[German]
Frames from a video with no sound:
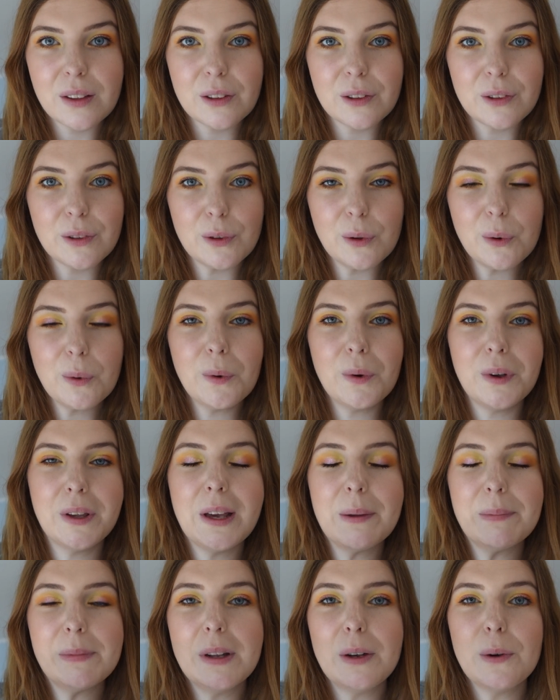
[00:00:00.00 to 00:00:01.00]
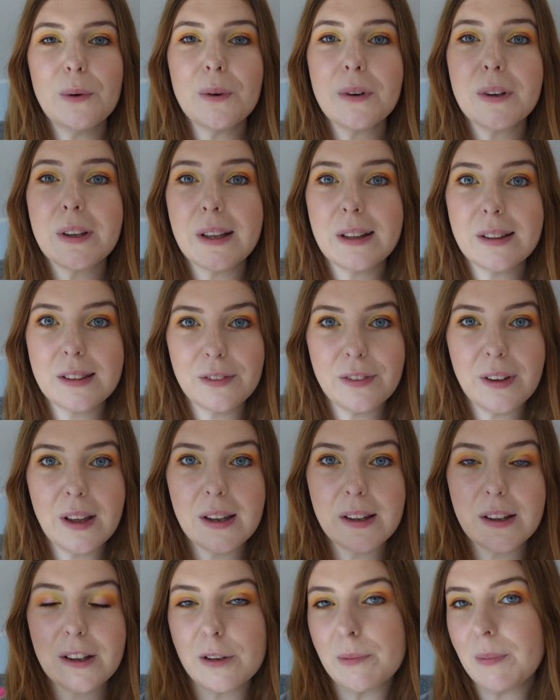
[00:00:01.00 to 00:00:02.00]
So, ich habe den Look jetzt
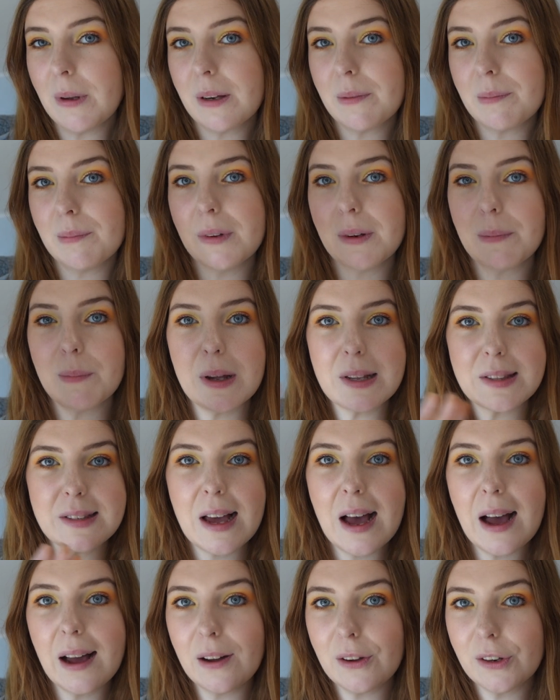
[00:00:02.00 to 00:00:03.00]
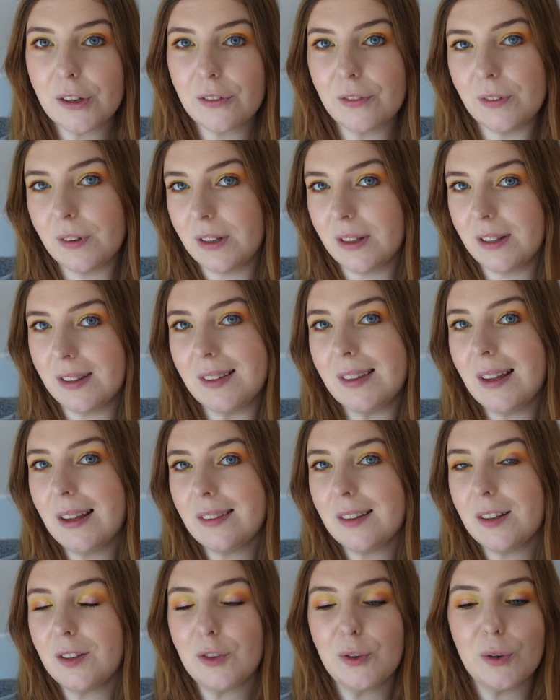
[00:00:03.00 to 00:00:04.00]
fertig geschminkt mit Mascara und ich finde ihn sehr,
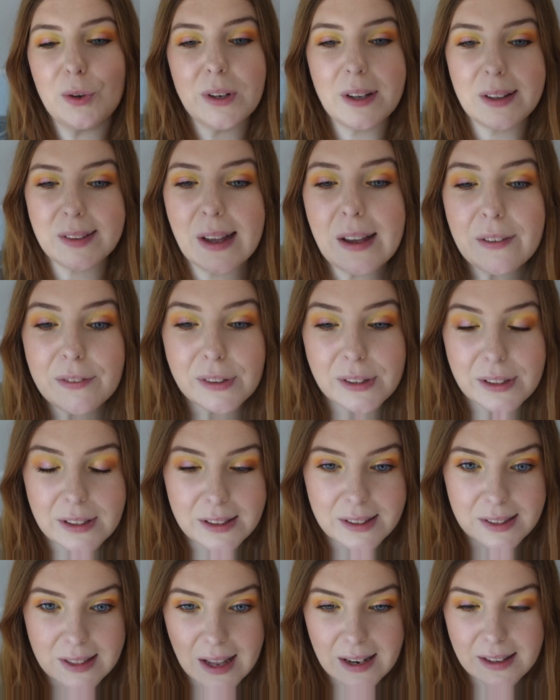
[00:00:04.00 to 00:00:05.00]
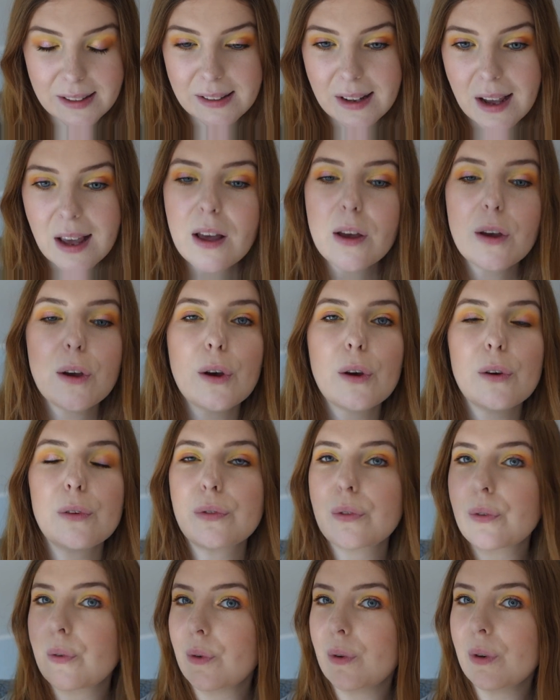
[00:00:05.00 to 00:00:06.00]
sehr schön. Der ist einfach dezent,
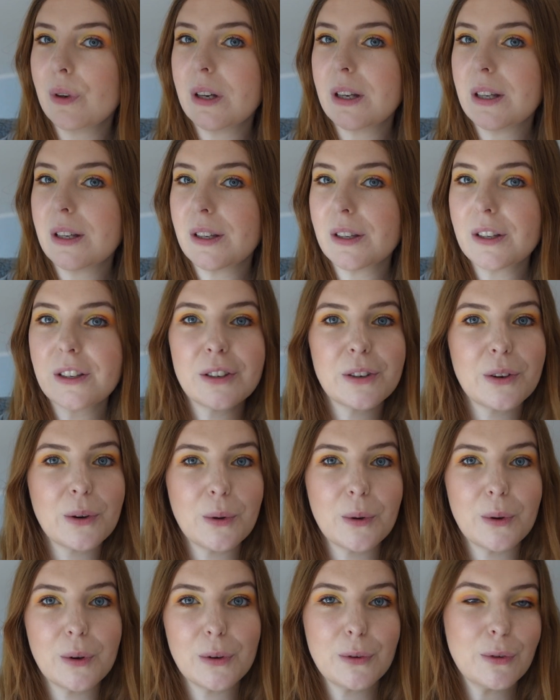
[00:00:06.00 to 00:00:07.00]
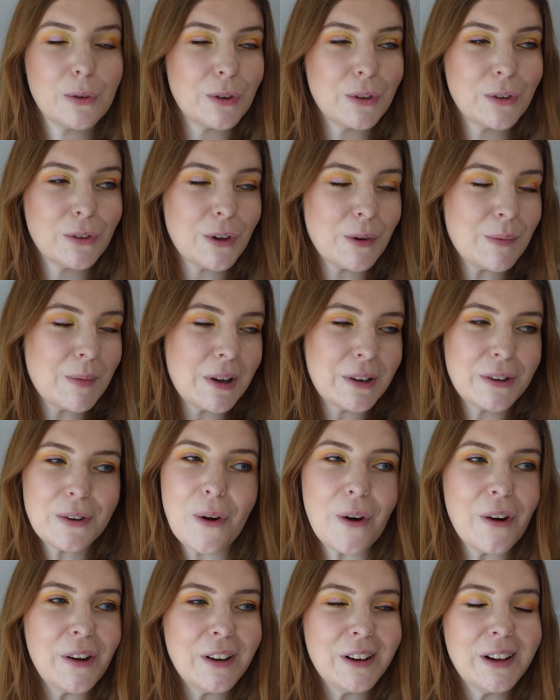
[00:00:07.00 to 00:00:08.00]
fröhlich, schön, für den Sommer
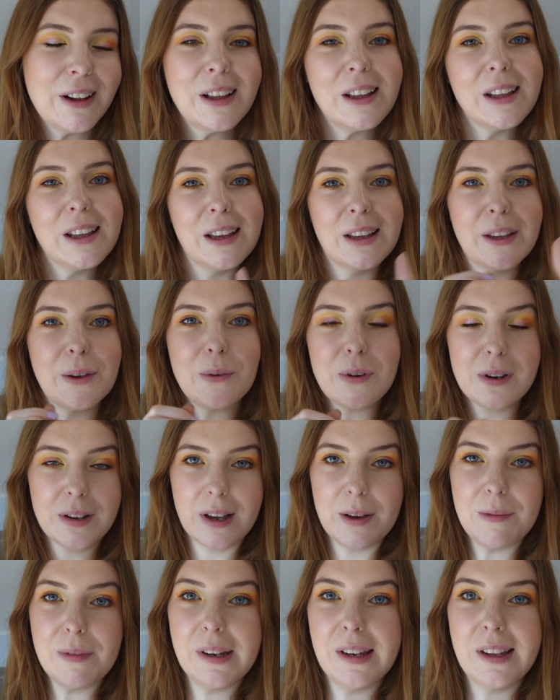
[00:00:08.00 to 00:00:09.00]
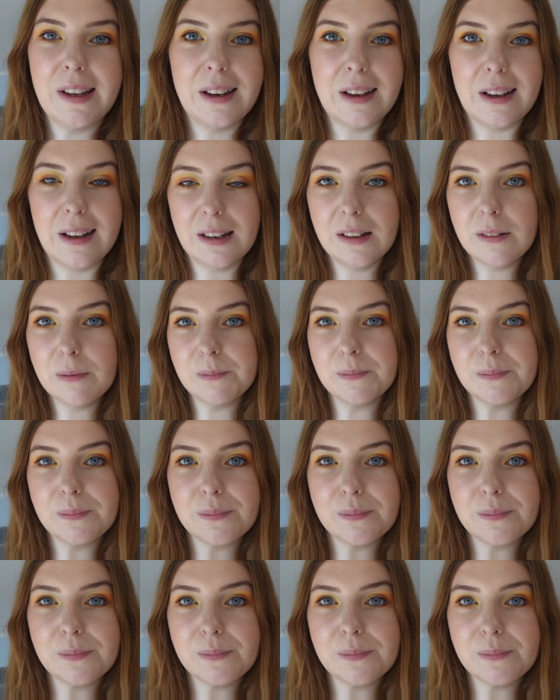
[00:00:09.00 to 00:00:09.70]
toll. Ich hole euch einmal näher ran.